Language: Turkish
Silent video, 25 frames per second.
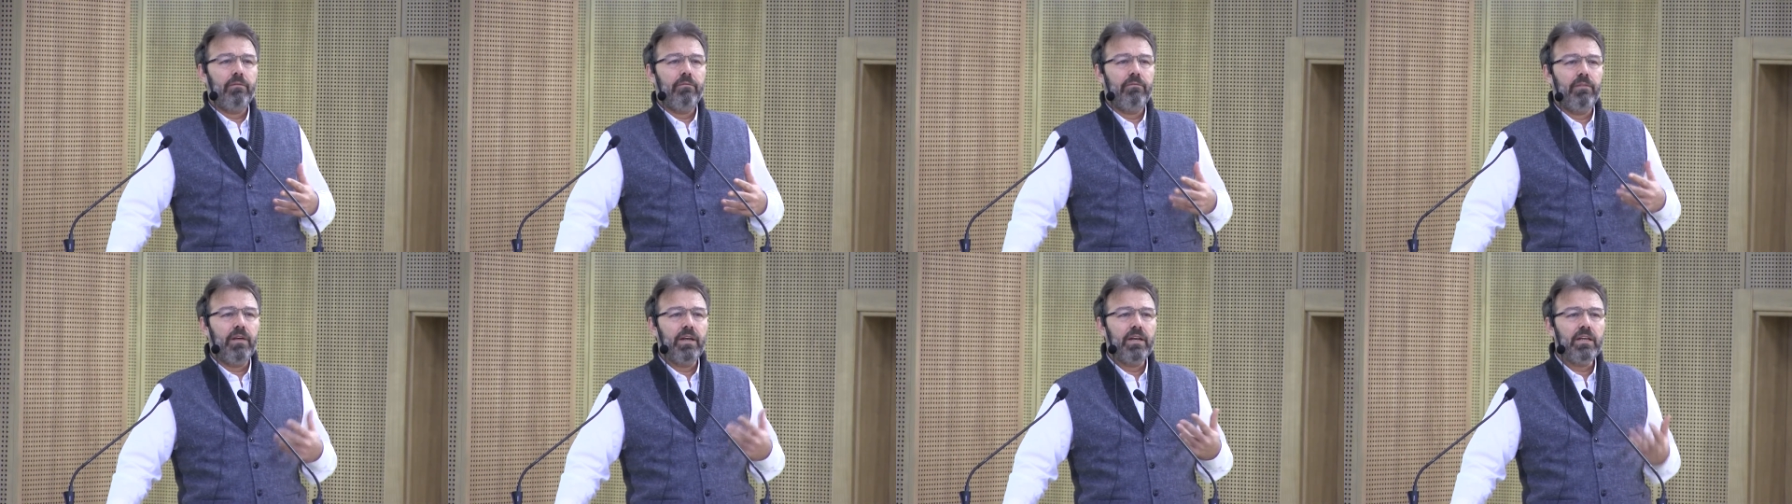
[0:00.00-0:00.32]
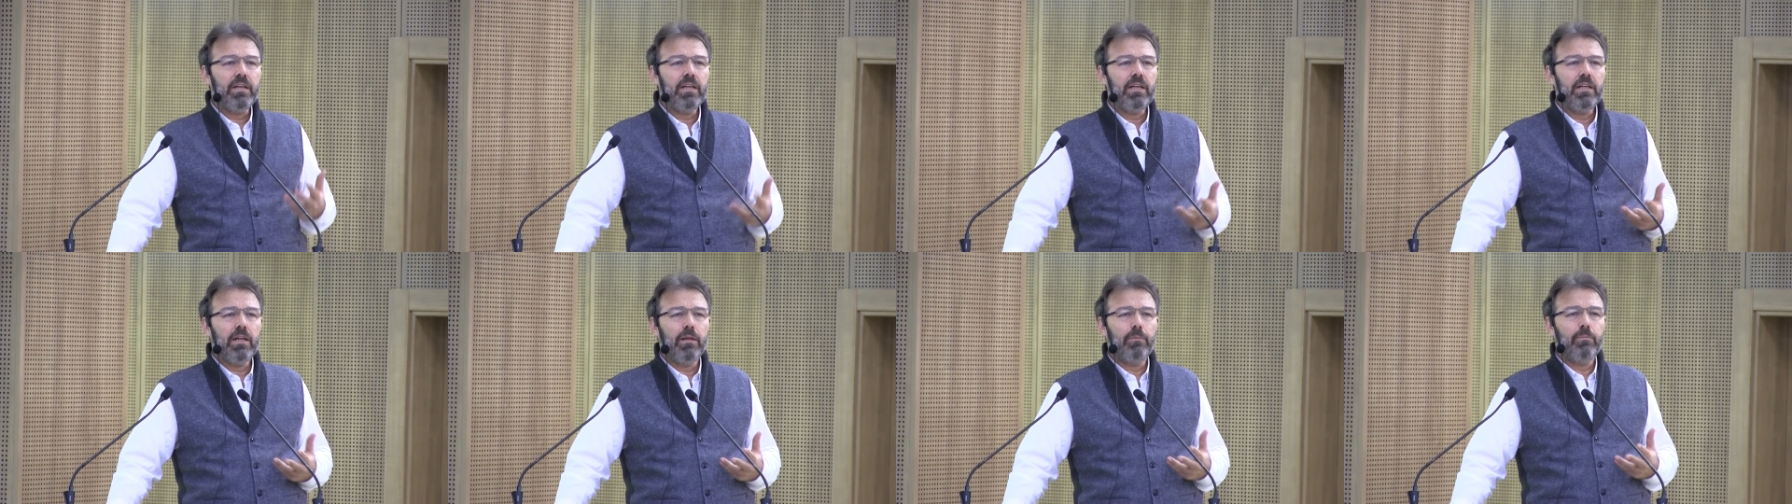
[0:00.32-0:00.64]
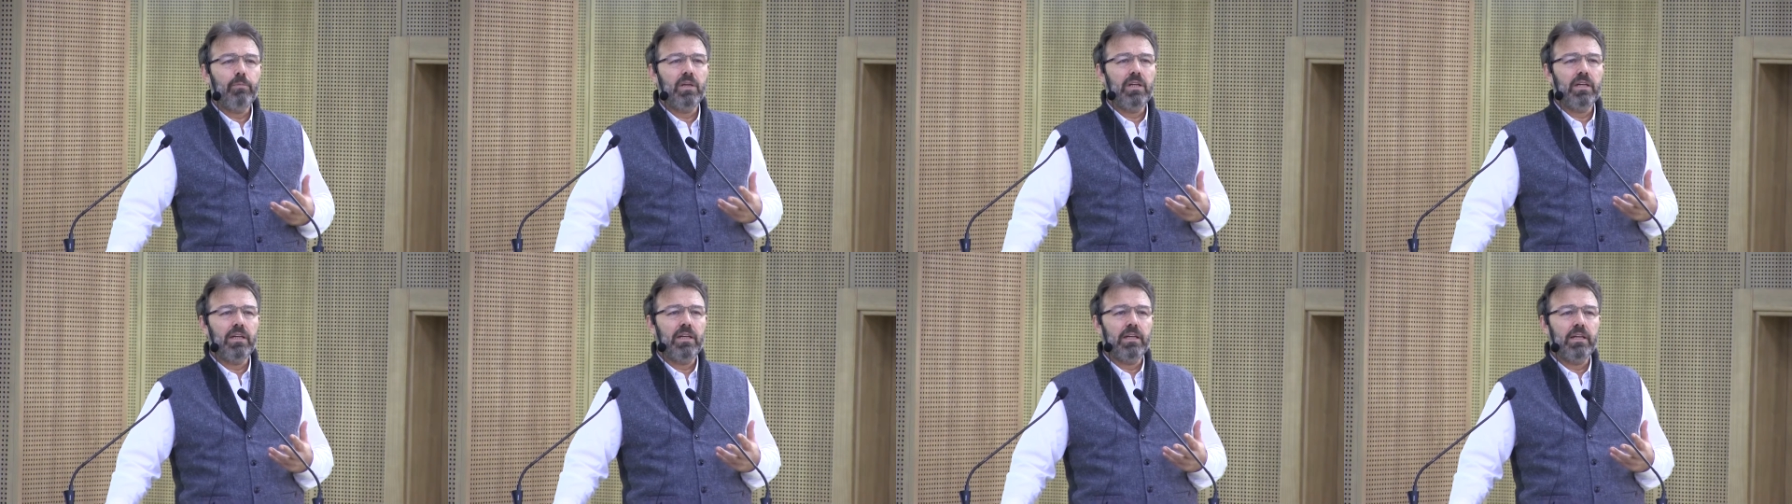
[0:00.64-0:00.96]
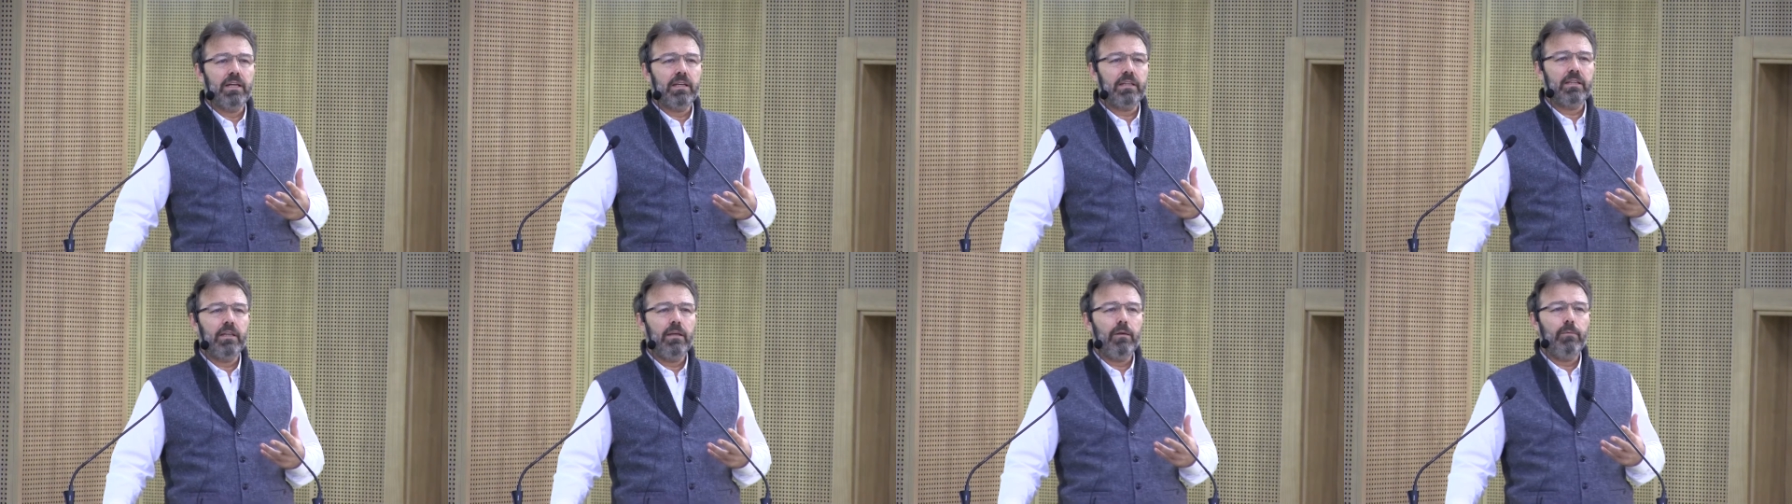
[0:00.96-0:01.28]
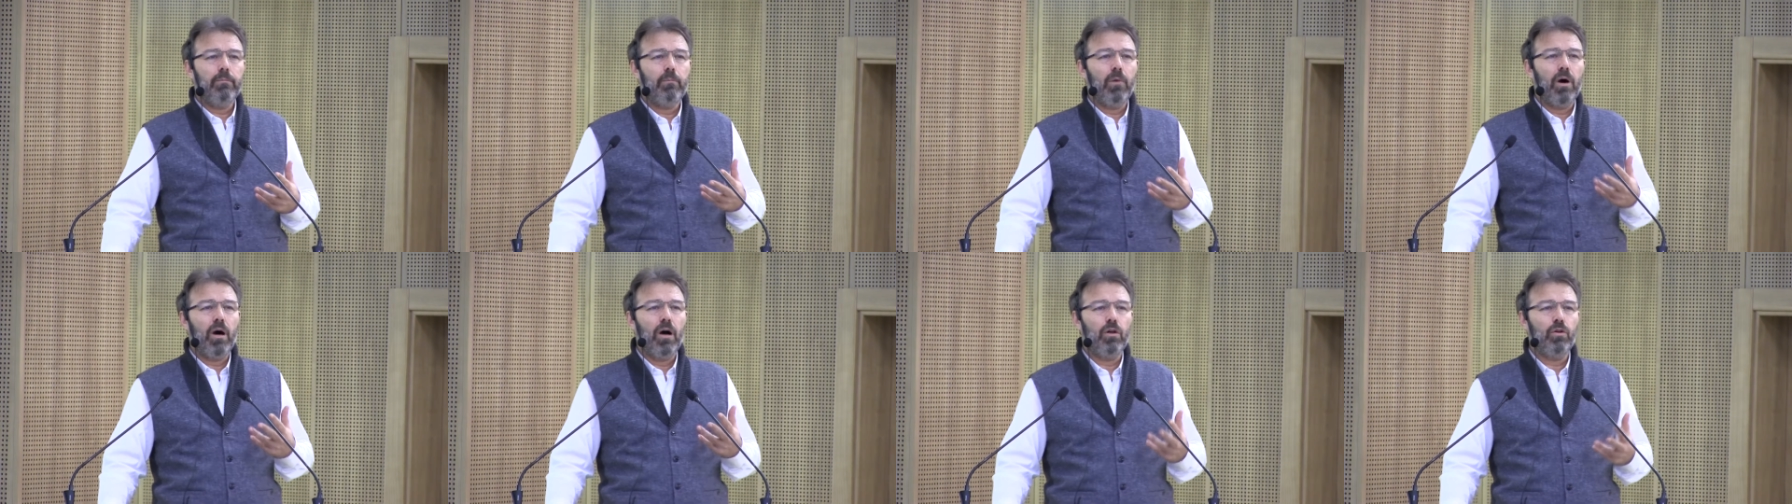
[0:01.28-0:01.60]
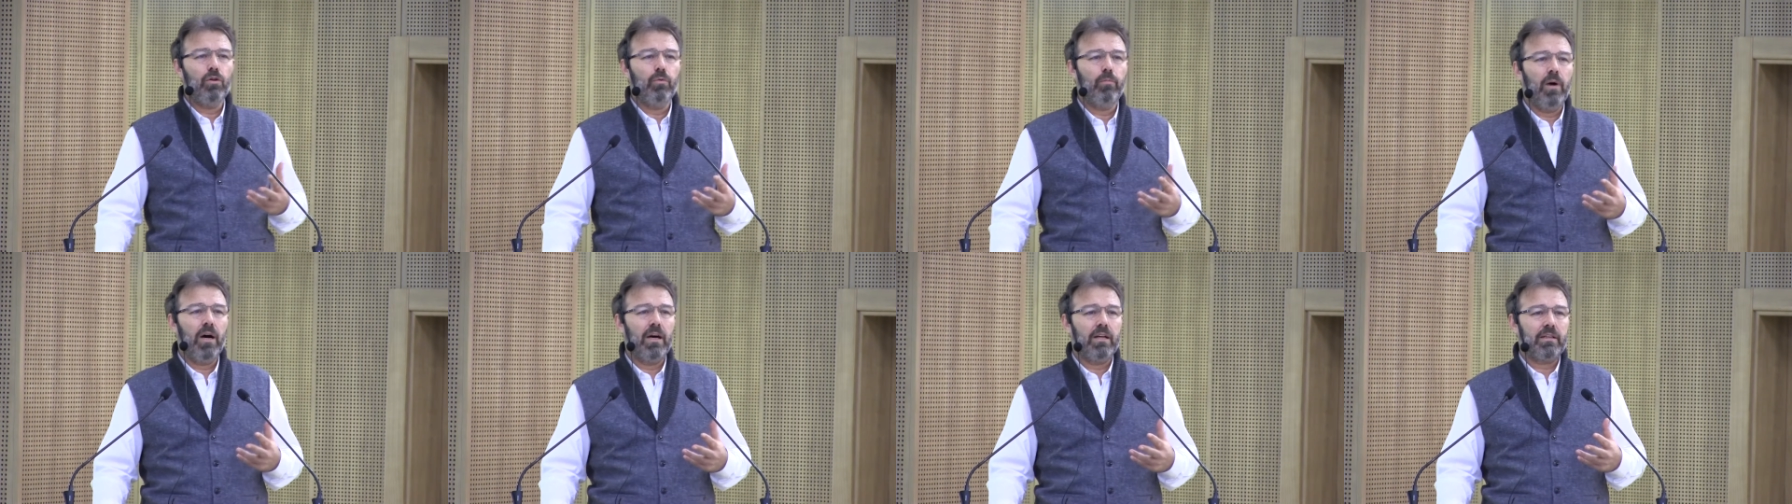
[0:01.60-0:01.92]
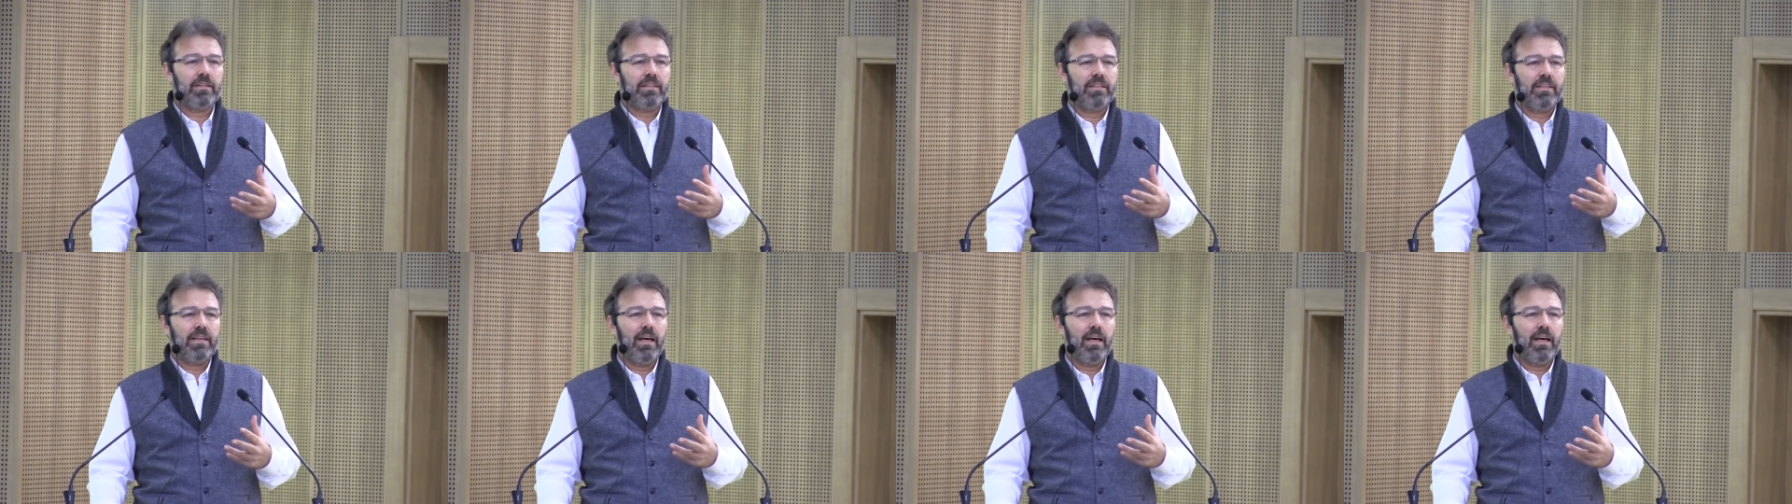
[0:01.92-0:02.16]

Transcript: veriyle birlikte malumat